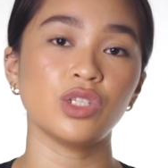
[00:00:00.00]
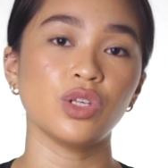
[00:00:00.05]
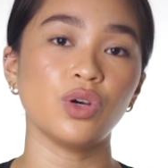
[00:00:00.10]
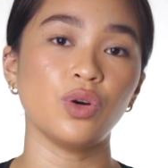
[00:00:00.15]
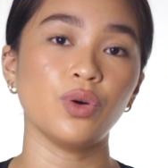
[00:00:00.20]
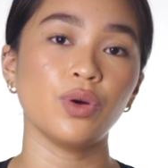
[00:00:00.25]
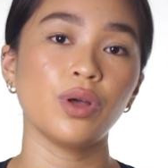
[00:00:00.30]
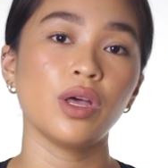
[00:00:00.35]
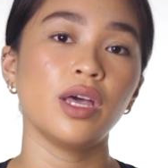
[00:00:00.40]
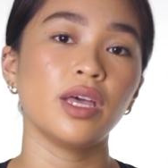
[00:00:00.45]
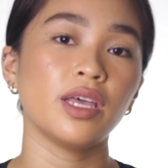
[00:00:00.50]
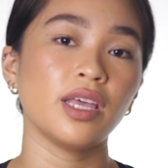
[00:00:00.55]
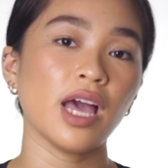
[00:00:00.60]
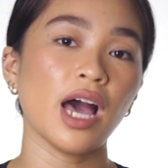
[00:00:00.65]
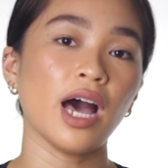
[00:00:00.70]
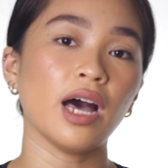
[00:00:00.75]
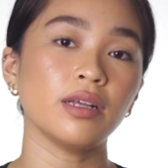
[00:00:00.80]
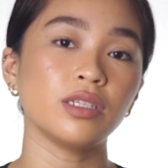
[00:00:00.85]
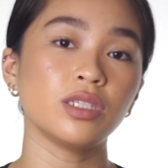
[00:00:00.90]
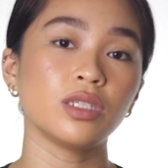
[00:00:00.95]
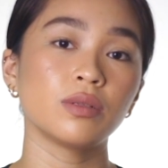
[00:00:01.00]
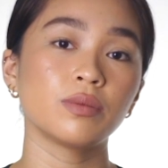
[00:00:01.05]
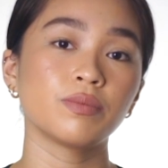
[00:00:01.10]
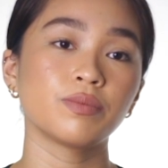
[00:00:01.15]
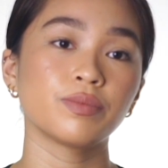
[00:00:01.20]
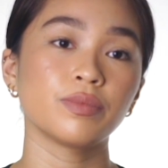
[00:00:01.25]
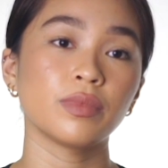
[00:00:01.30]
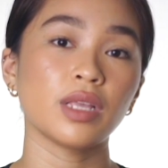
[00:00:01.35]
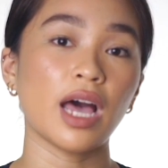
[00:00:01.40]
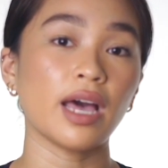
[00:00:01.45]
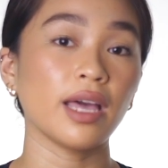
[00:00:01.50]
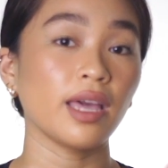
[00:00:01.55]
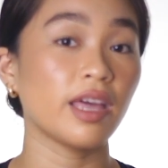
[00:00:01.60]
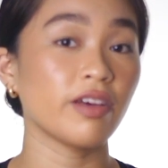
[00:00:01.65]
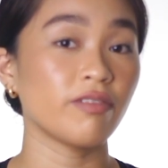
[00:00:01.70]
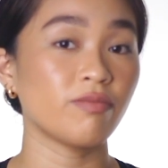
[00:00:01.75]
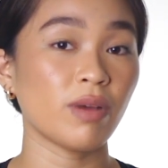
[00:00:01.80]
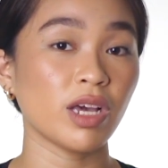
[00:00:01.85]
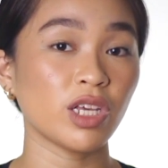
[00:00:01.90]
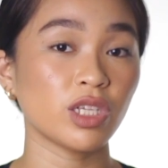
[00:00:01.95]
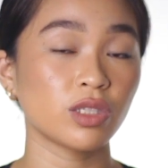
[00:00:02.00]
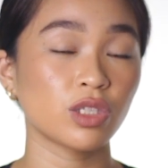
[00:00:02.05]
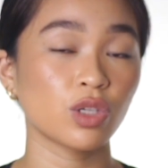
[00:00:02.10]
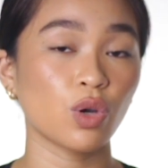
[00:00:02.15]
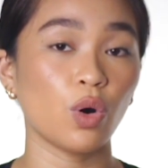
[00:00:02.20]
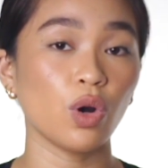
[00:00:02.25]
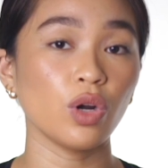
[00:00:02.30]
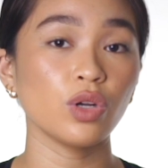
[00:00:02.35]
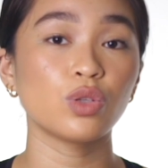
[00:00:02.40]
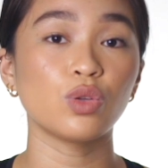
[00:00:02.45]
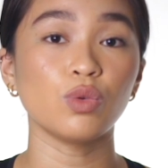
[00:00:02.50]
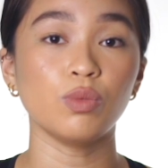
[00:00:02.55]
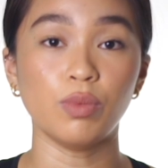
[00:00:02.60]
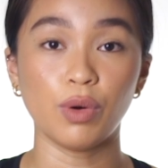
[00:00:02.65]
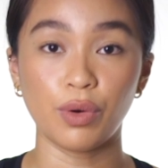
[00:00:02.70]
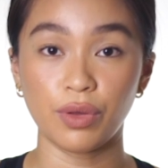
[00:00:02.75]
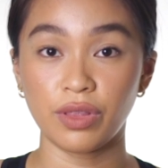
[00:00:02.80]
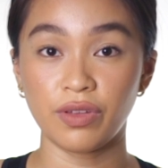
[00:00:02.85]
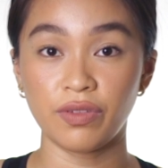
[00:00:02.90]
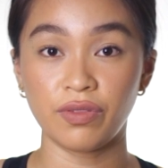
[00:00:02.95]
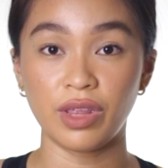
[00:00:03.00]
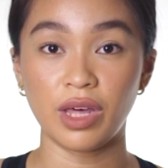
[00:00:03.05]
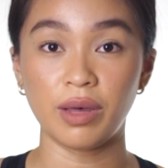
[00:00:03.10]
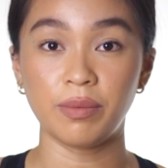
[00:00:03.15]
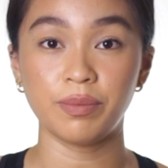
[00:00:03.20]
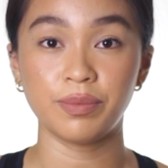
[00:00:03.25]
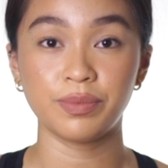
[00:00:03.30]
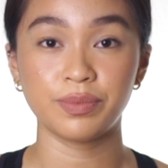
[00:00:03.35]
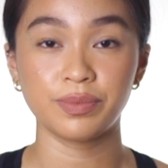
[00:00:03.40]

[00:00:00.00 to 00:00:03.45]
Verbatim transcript: So, yeah, I give my score to both of them.